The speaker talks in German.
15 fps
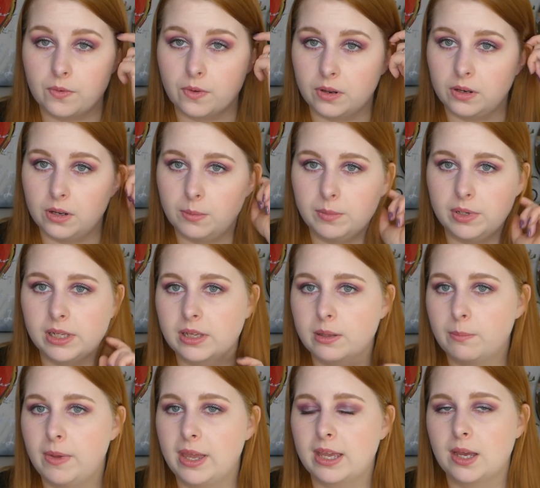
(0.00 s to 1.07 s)
von
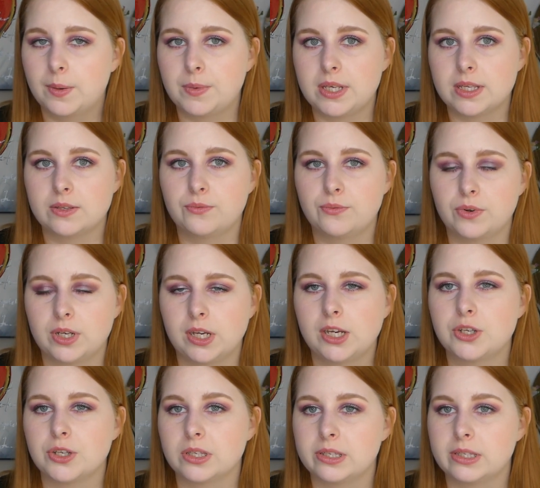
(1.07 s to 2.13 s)
Milk Make-up diesen
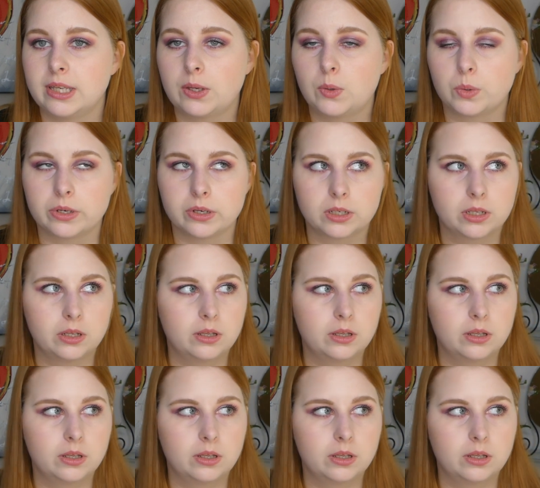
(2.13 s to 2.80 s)
Foundation Stick und